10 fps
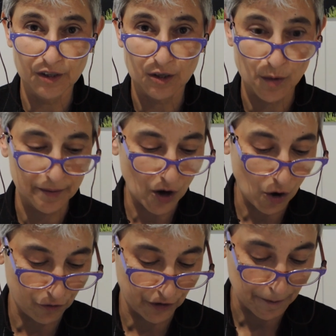firmware?
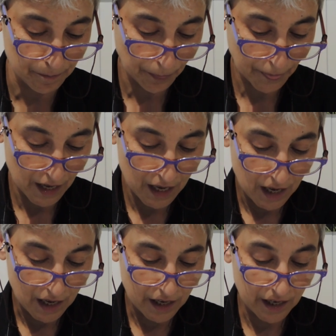Offre
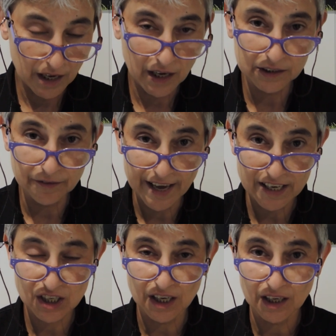eh,
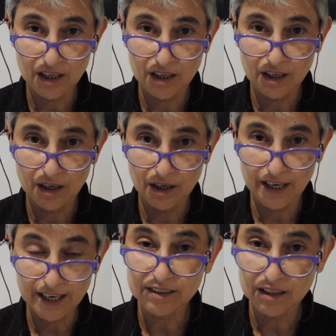diverse eh,
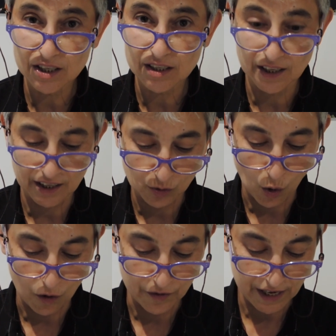caratteristiche
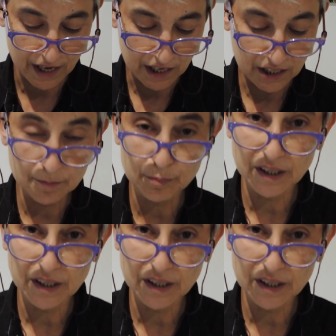nuove, in